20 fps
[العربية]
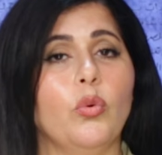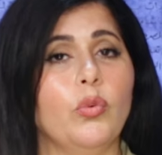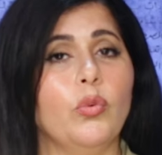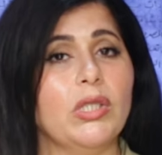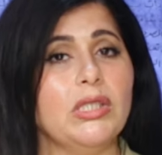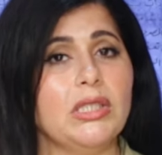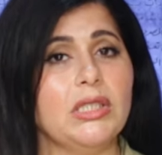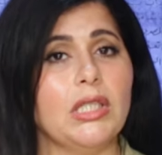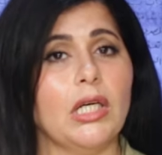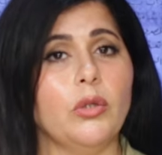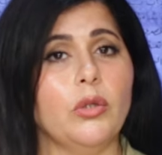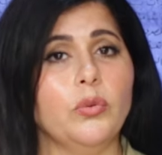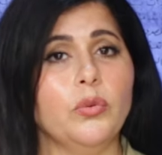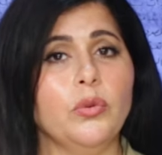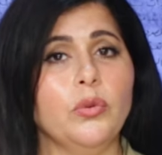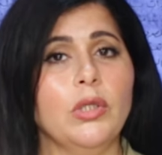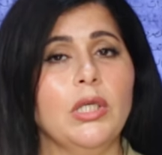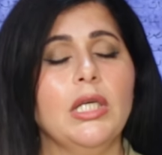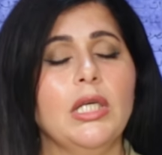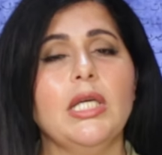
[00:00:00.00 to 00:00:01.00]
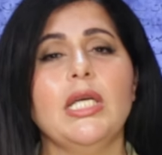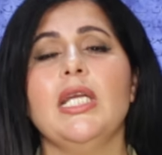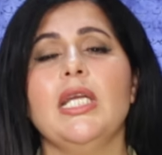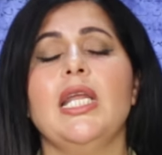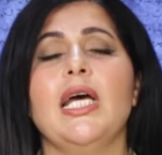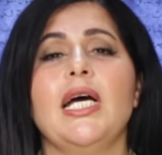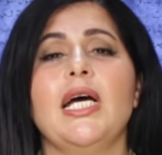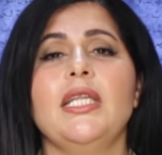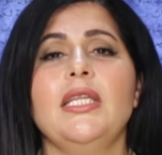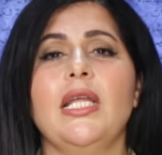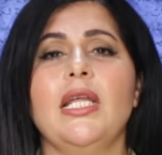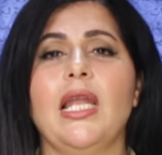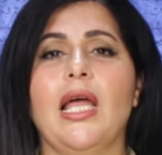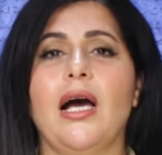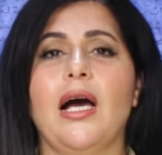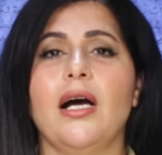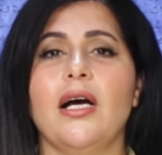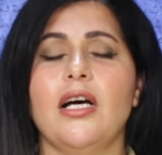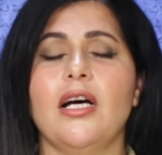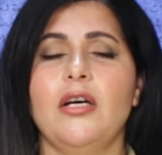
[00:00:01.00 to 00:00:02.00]
وانتهوا إلى أن
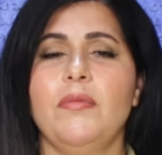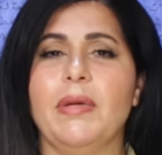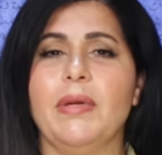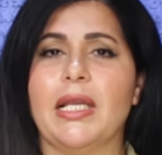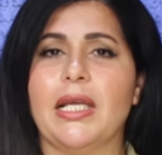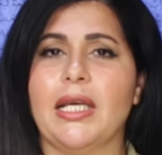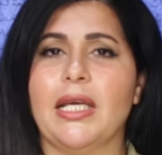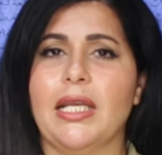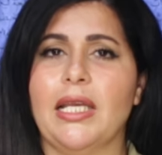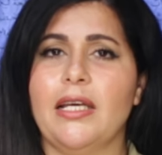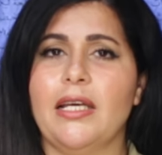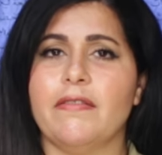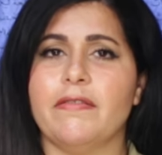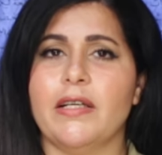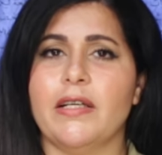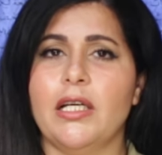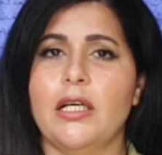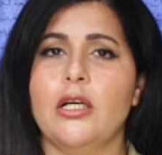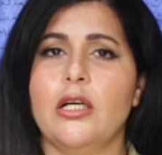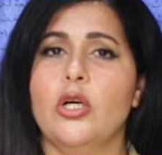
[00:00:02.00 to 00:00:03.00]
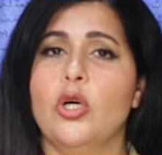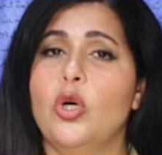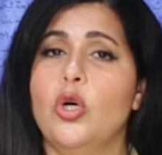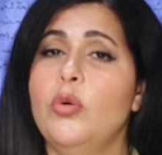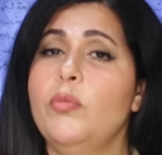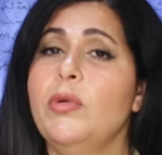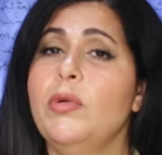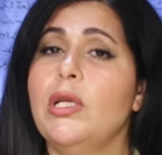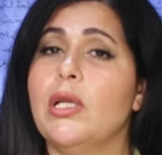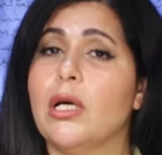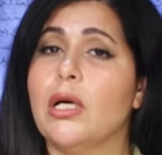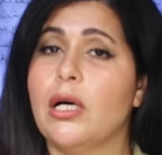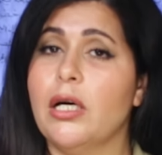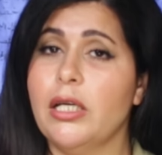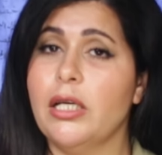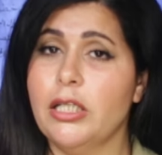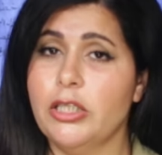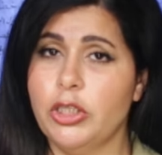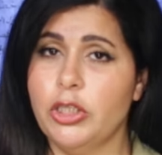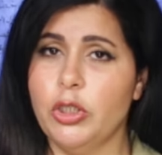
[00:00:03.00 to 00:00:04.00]
الحق بالخلافة هم
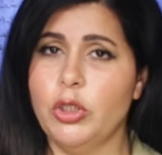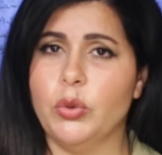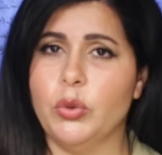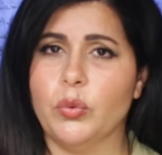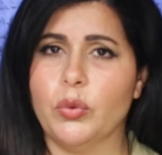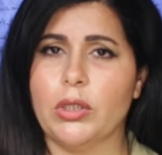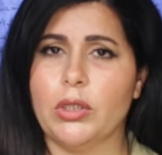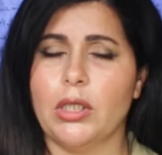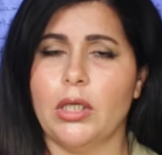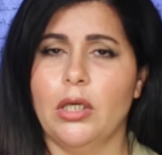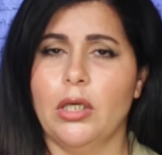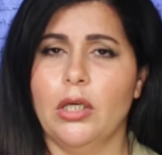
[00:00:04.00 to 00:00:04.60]
القرشيون